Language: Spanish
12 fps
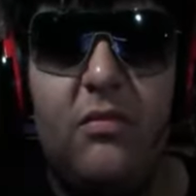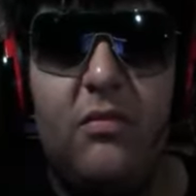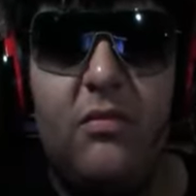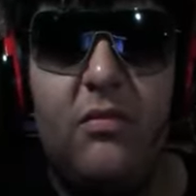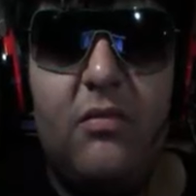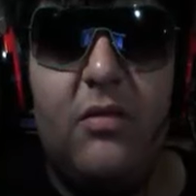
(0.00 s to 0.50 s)
Brock
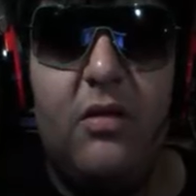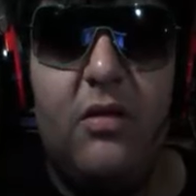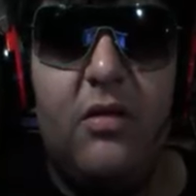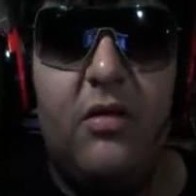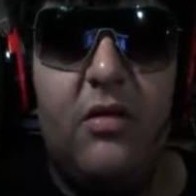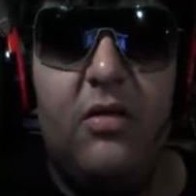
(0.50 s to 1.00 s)
de
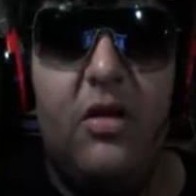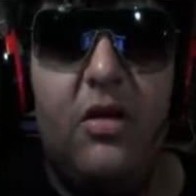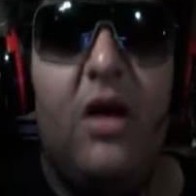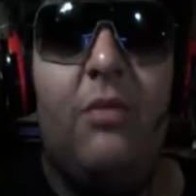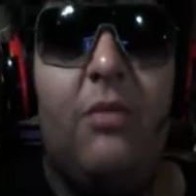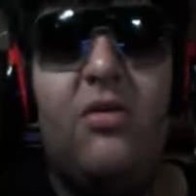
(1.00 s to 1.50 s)

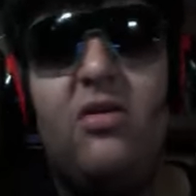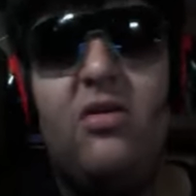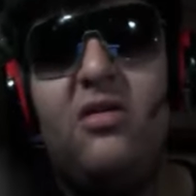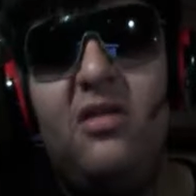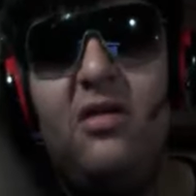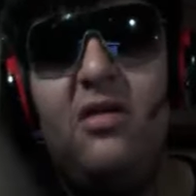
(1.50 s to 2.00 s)
No,
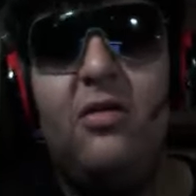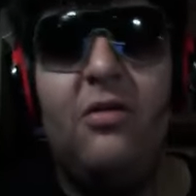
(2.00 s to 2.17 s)
Brock sí,